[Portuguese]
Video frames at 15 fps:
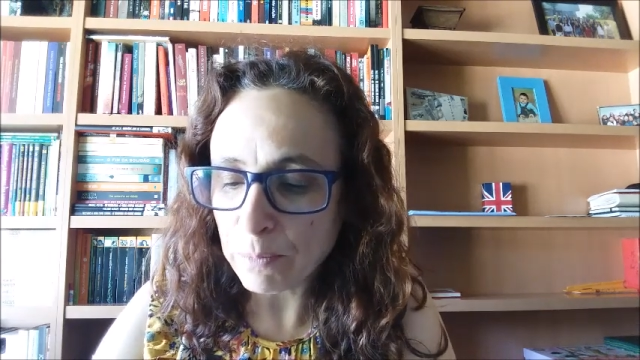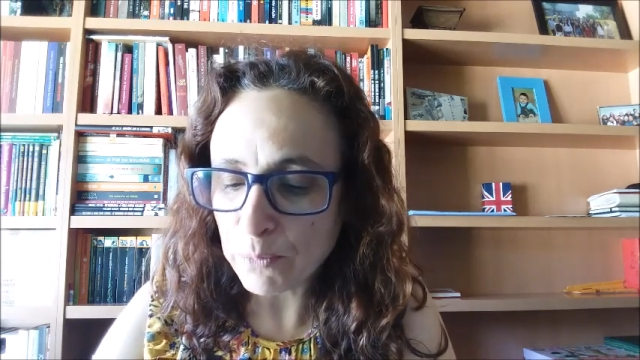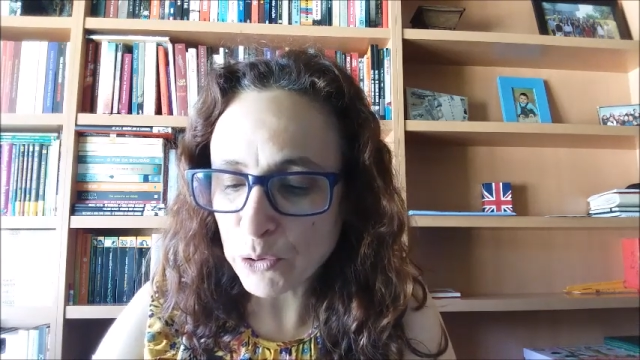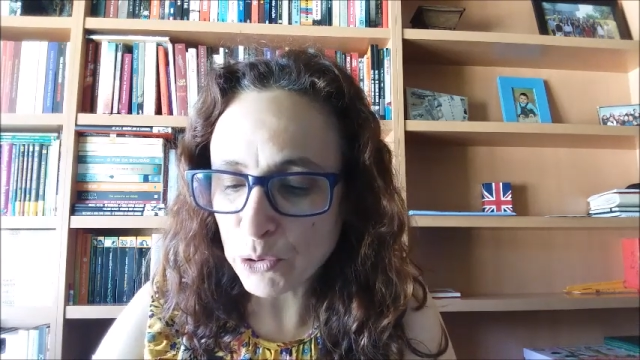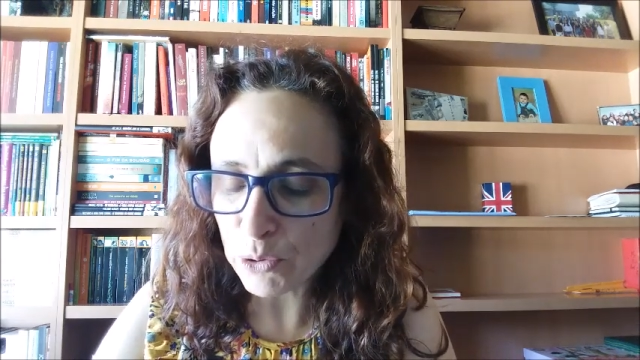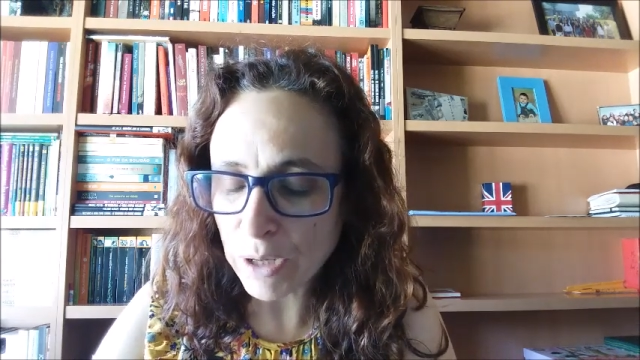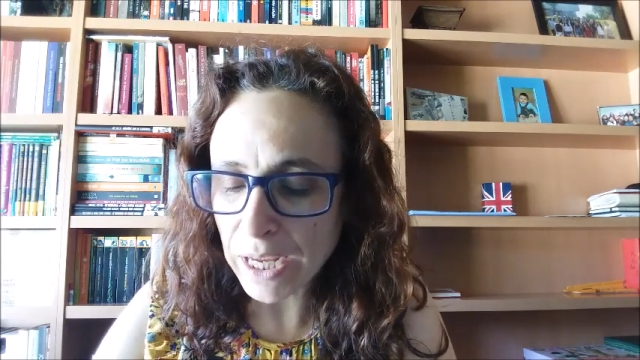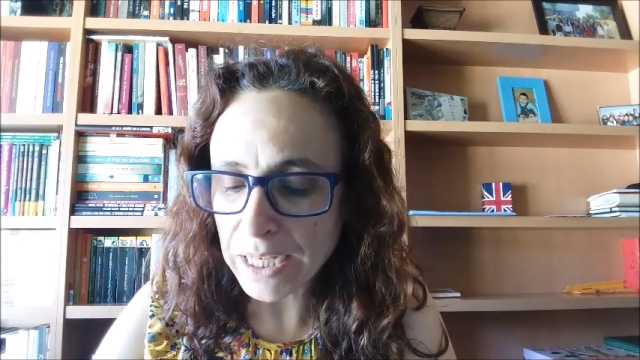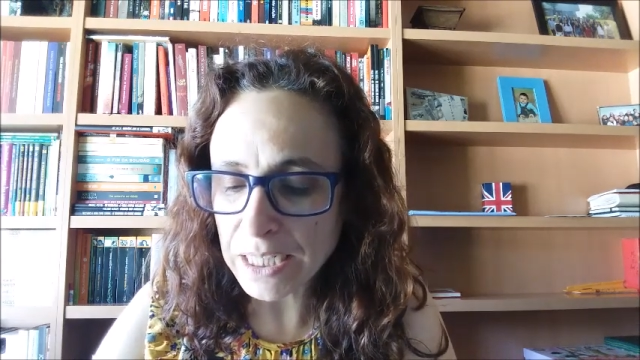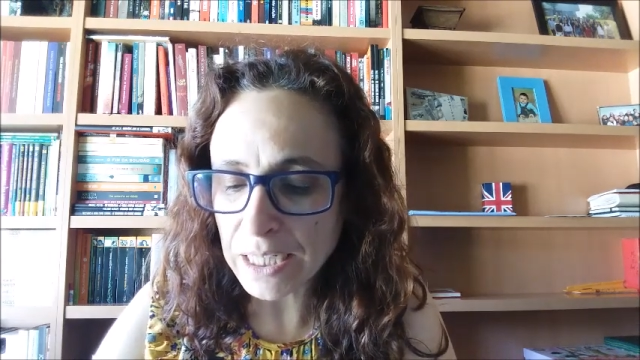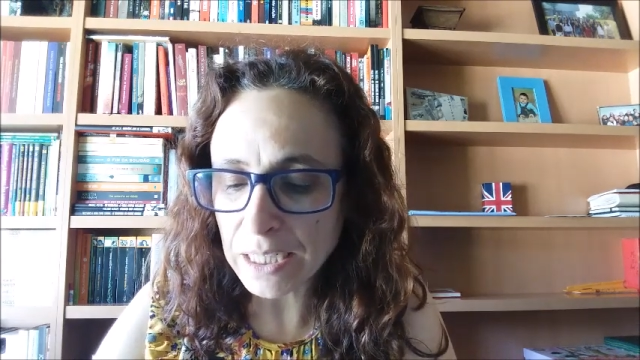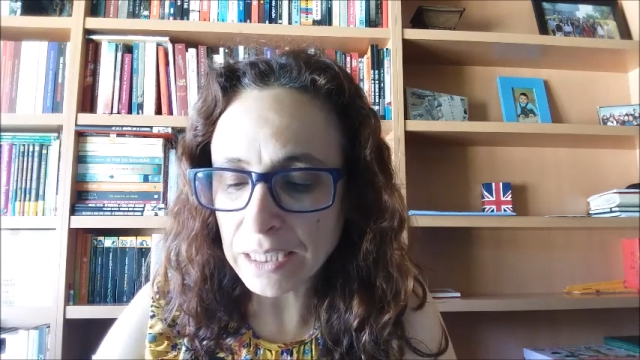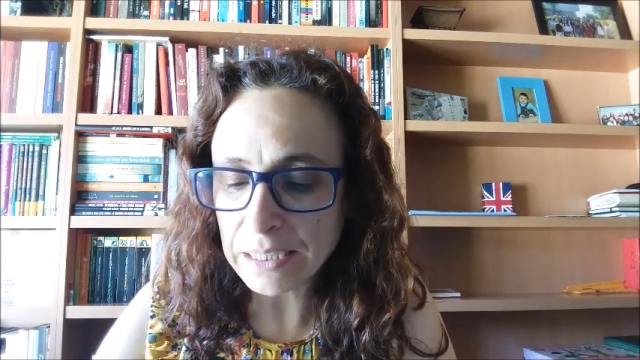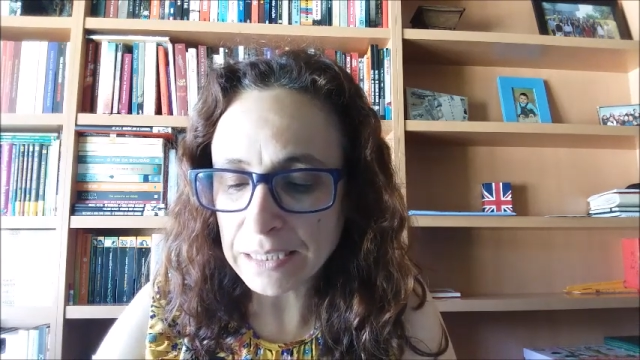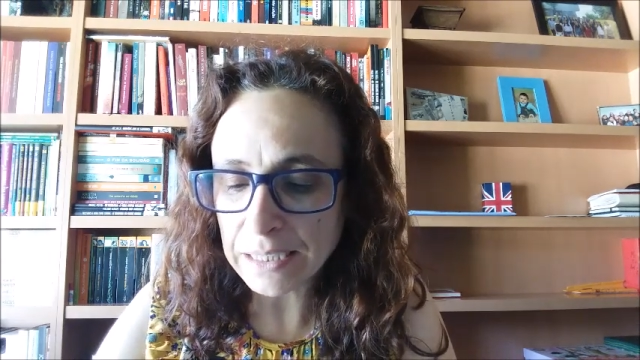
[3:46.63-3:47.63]

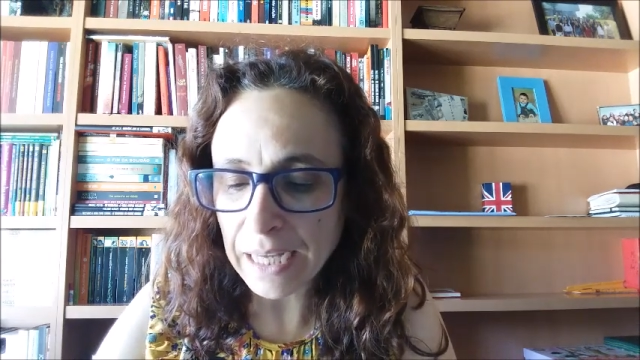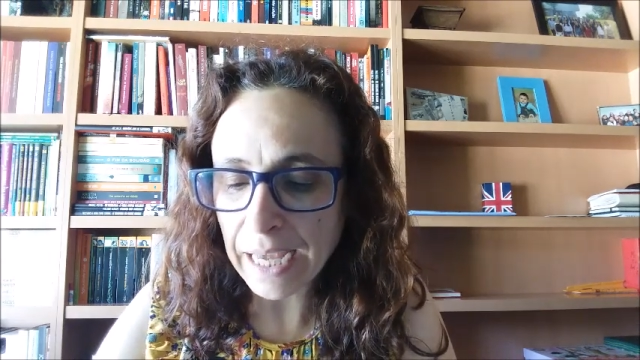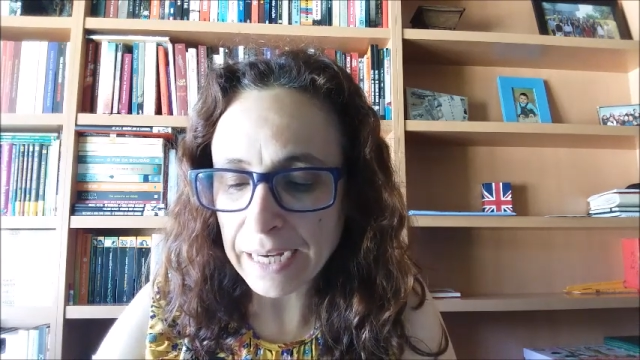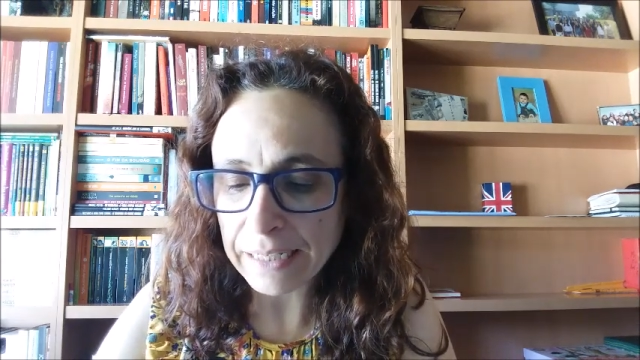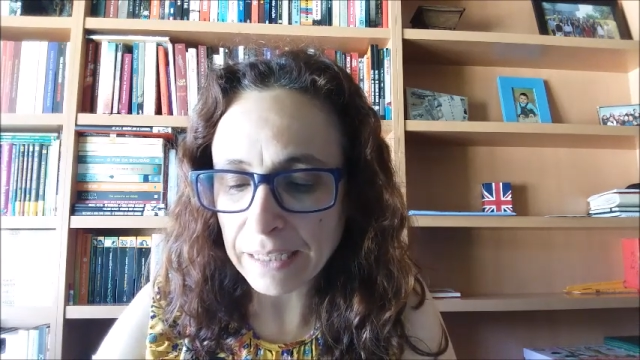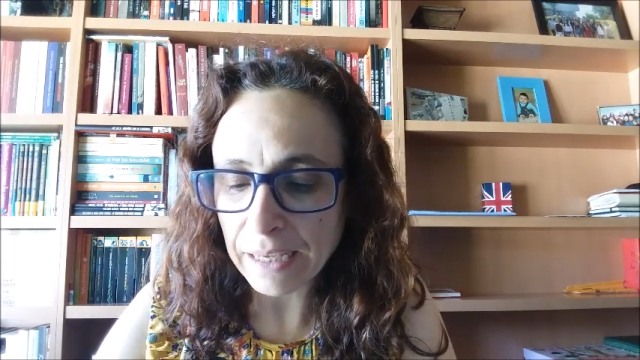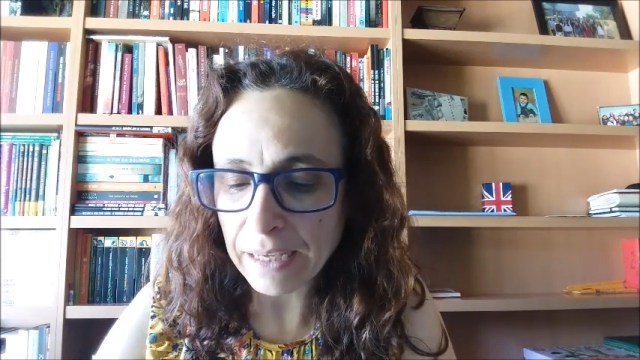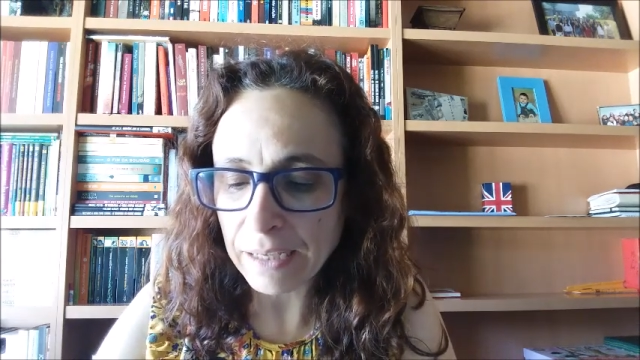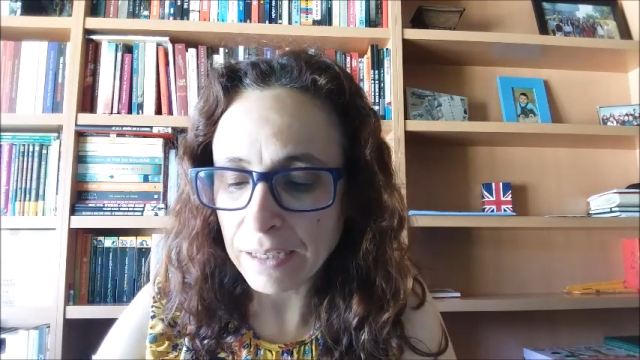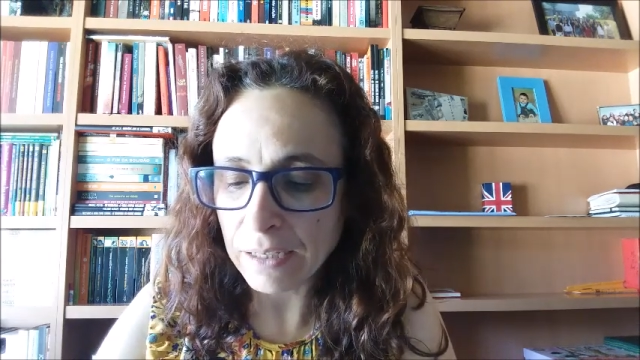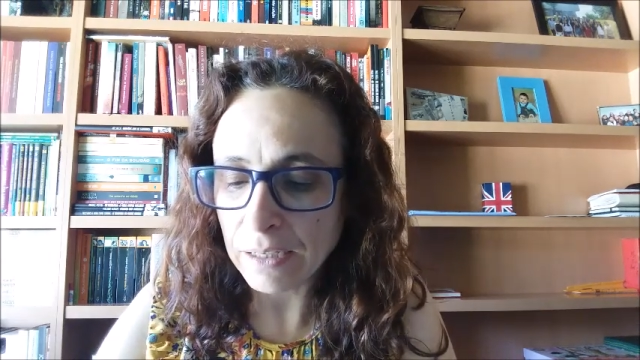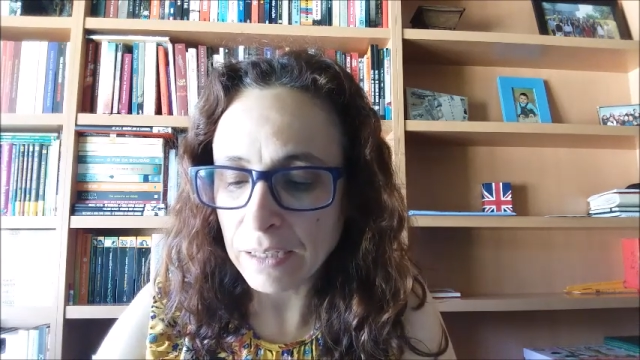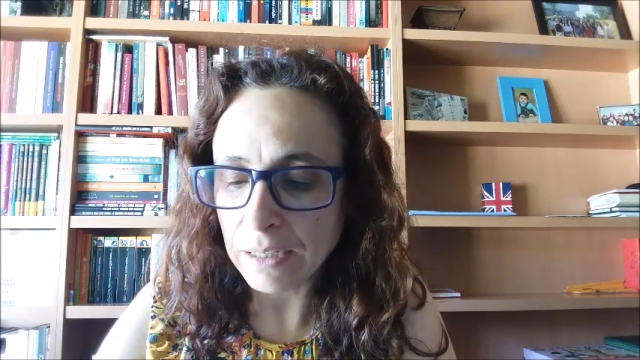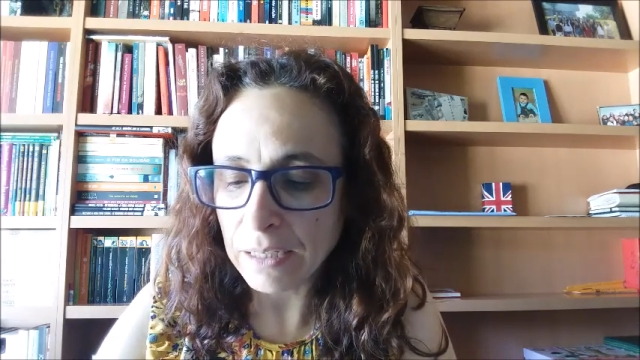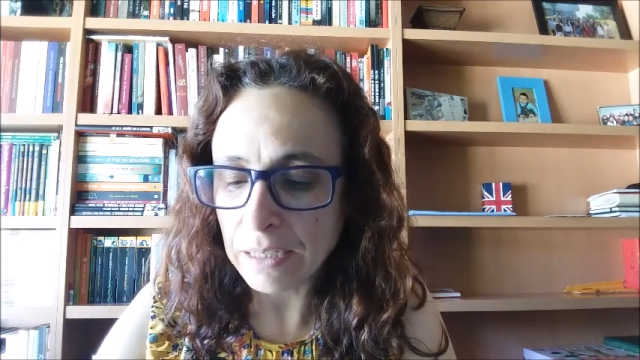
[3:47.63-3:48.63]
personagem literária
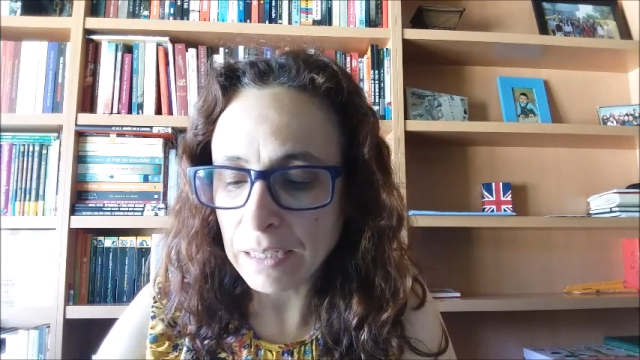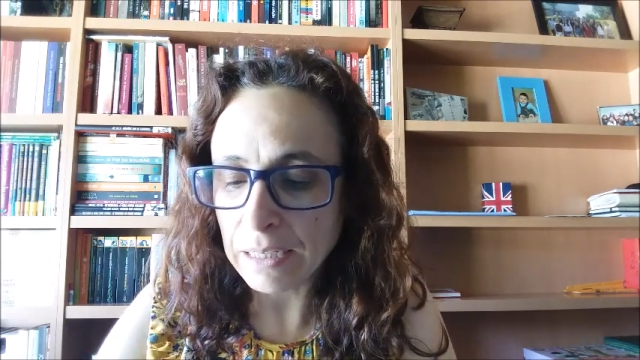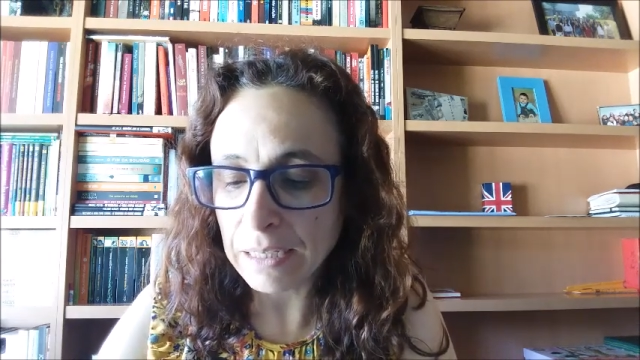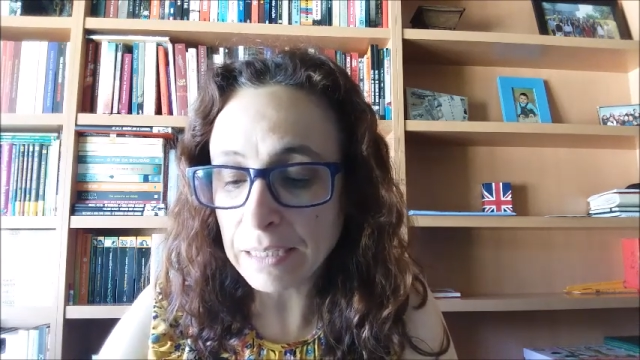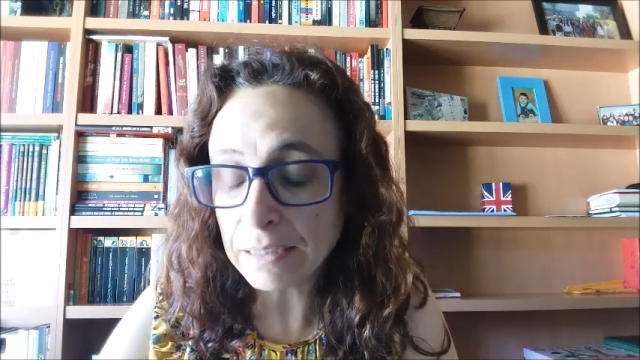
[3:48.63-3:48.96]
eh,